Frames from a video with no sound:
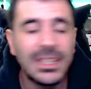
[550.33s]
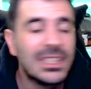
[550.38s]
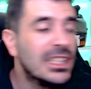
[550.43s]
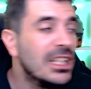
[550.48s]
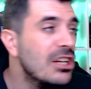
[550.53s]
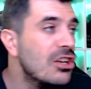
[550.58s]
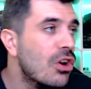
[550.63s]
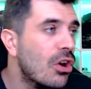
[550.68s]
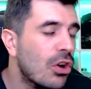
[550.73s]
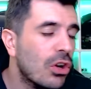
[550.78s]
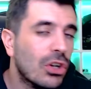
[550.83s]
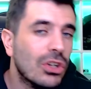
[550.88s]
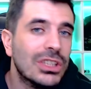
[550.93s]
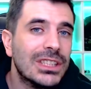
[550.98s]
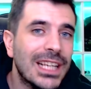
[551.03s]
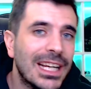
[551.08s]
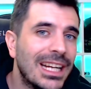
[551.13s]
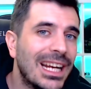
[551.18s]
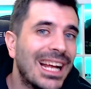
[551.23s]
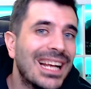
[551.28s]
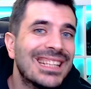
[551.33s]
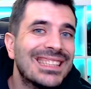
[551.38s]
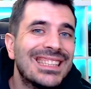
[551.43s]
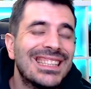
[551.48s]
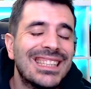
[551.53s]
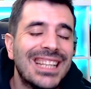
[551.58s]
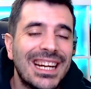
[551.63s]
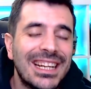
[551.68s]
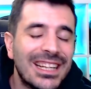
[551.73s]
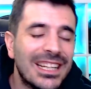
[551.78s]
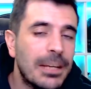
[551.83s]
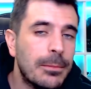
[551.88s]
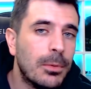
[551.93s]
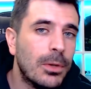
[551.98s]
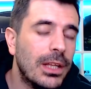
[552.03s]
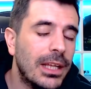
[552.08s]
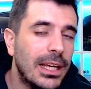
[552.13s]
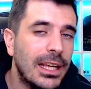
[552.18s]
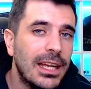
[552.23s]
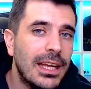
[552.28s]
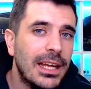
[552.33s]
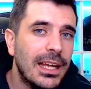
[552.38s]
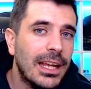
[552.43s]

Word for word: si no lo conseguirá, si será en el equipo de